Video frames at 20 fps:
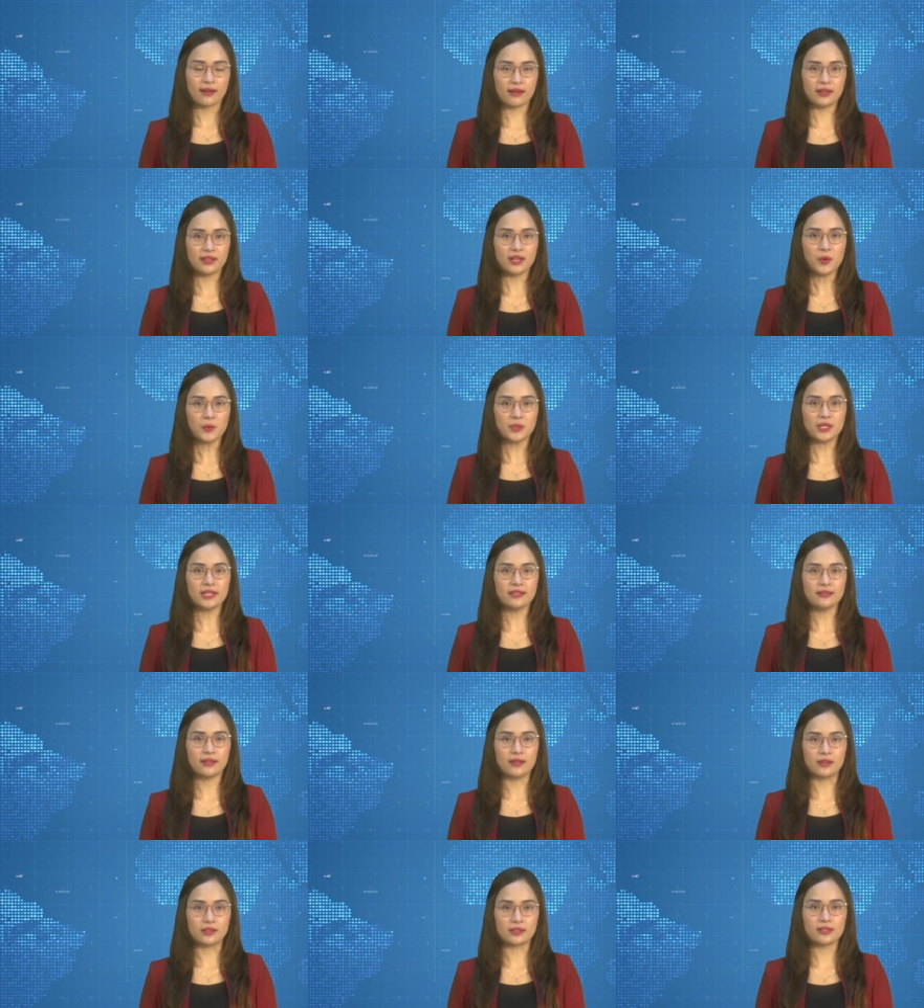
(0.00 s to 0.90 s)
người nông
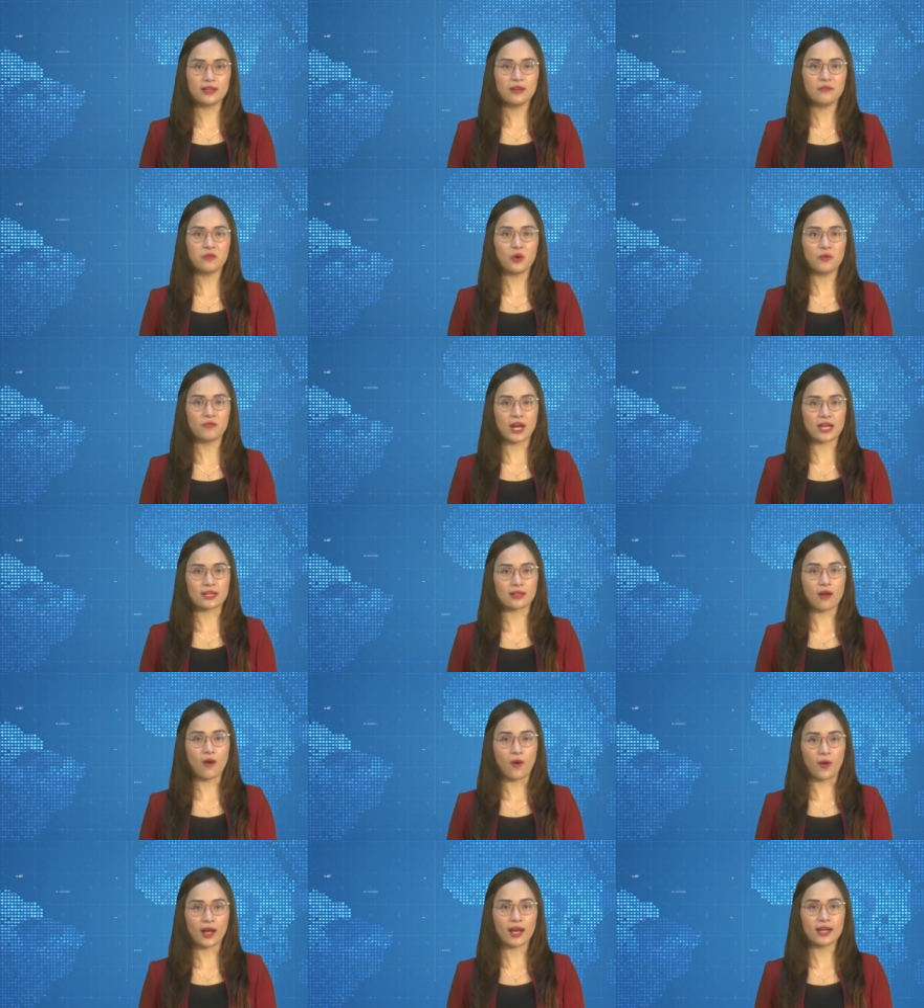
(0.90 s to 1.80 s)
dân đứng trước vô vàn
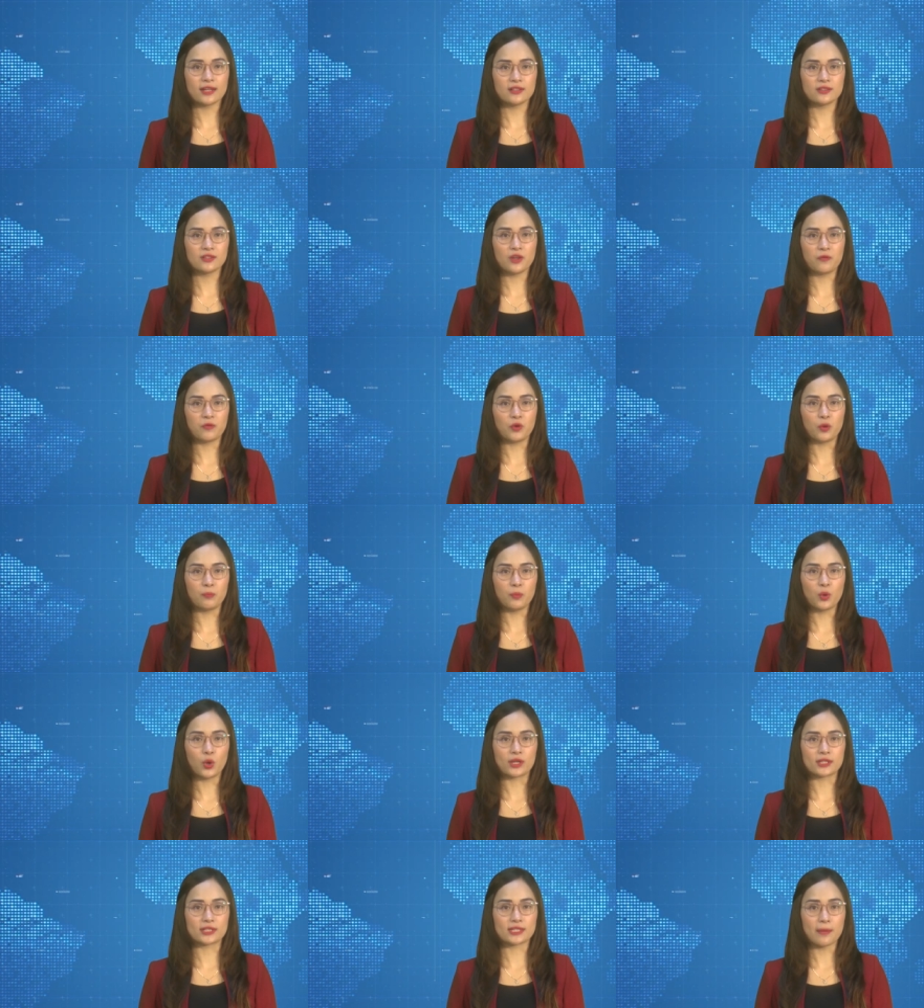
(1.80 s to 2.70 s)
khó khăn cho vụ
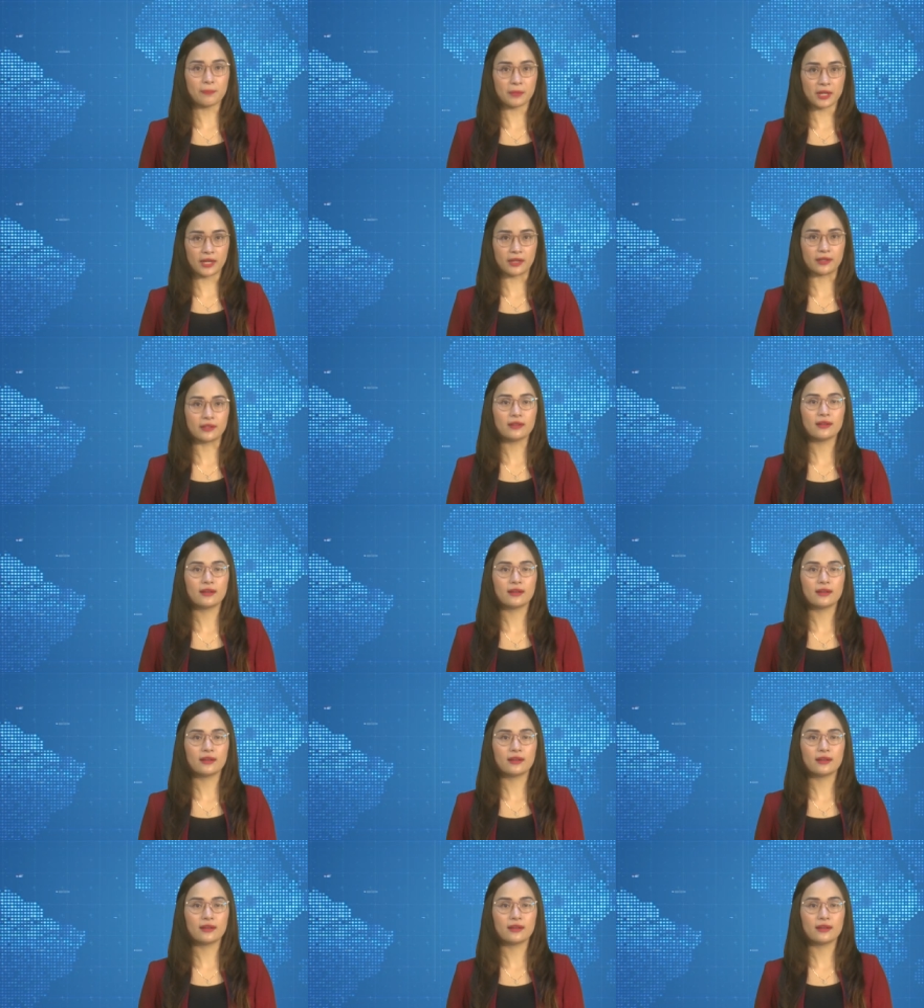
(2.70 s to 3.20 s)
mùa sắp đến.